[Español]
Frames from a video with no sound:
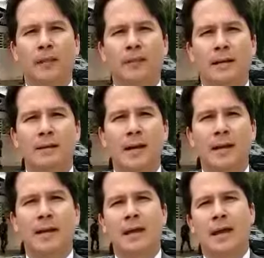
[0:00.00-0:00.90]
ya
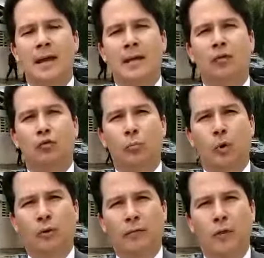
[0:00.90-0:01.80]
tiene en su
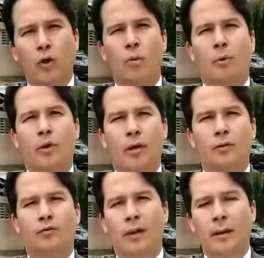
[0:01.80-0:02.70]
portafolio de
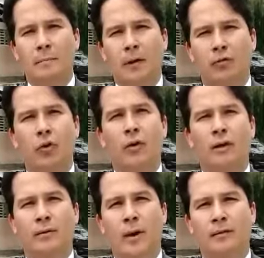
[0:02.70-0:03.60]
proyectos la inversión
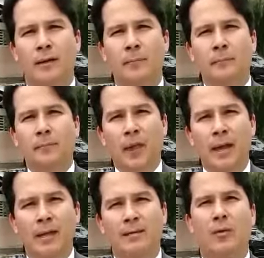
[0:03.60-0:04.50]
que se va a hacer
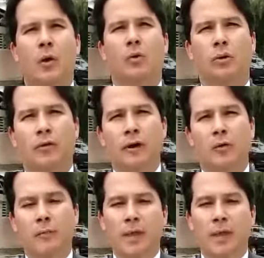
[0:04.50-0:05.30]
en este nuevo terreno.